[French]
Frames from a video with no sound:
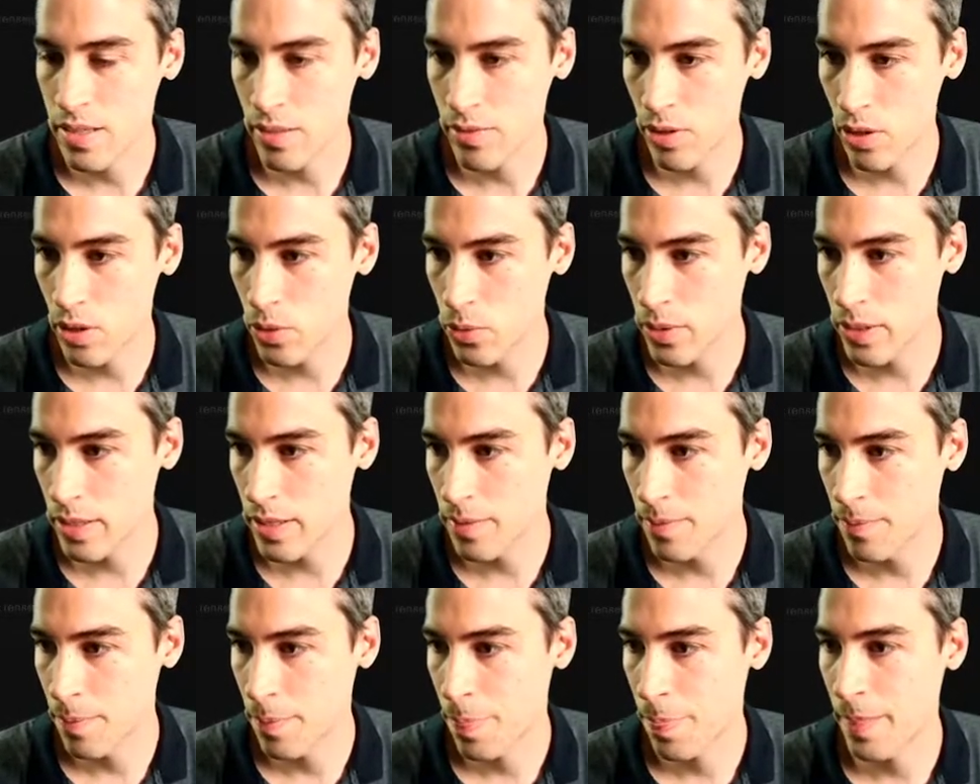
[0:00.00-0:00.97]
ça va
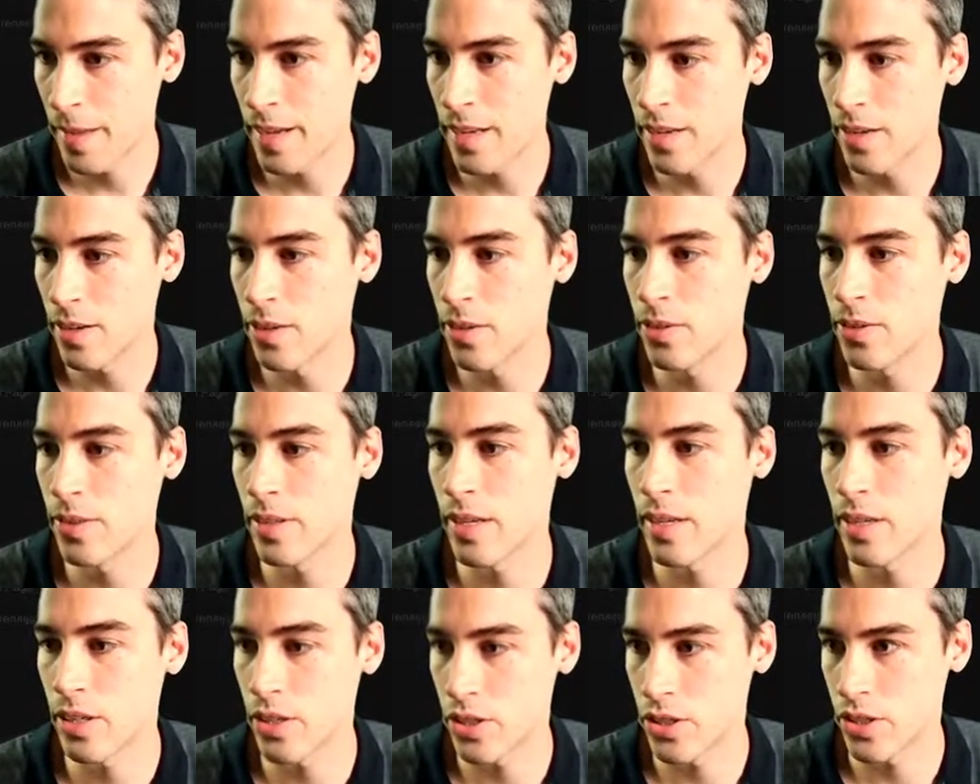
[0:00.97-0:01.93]
loader et on
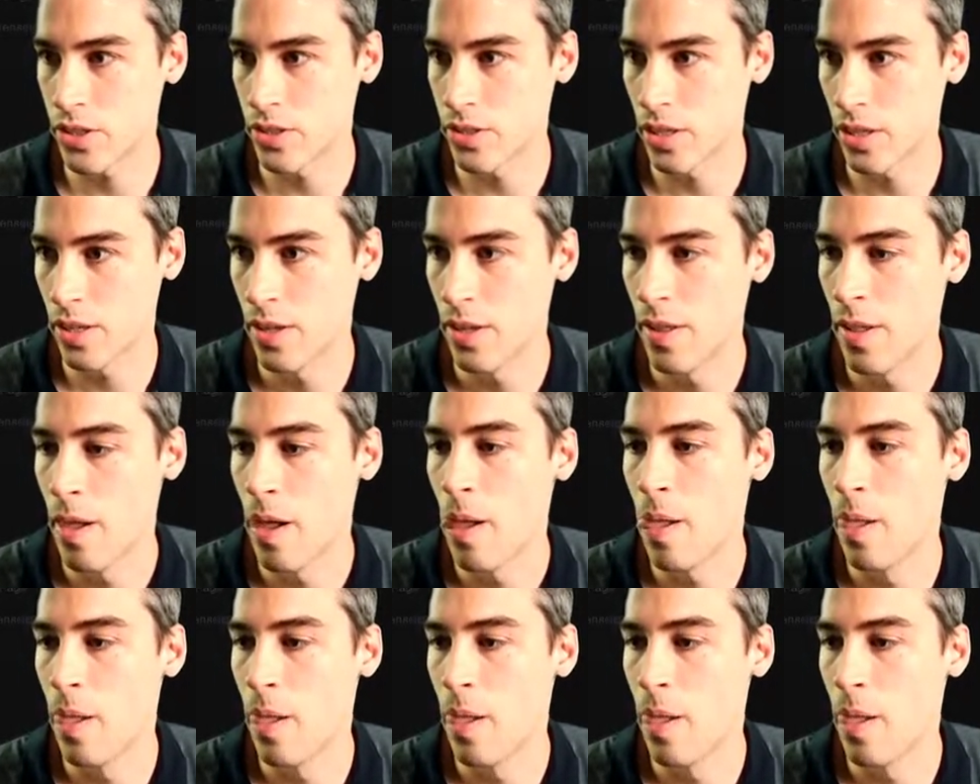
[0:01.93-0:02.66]
enregistre.